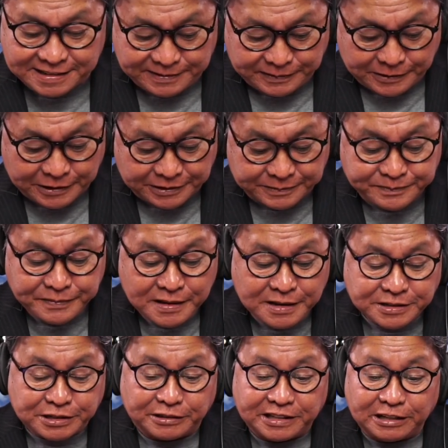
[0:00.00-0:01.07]
So,
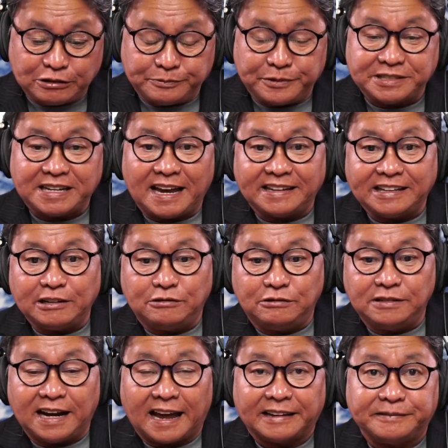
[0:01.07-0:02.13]
so dito po sa ating
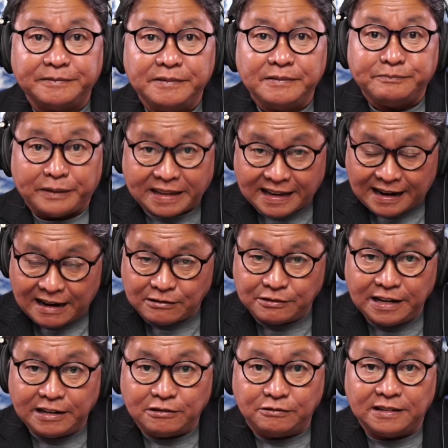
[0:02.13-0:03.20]
ulat,
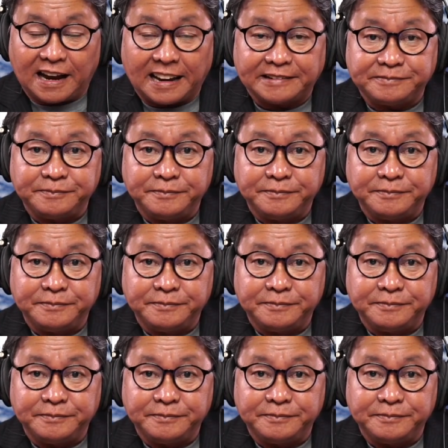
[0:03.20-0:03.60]
pinakahuling ulat,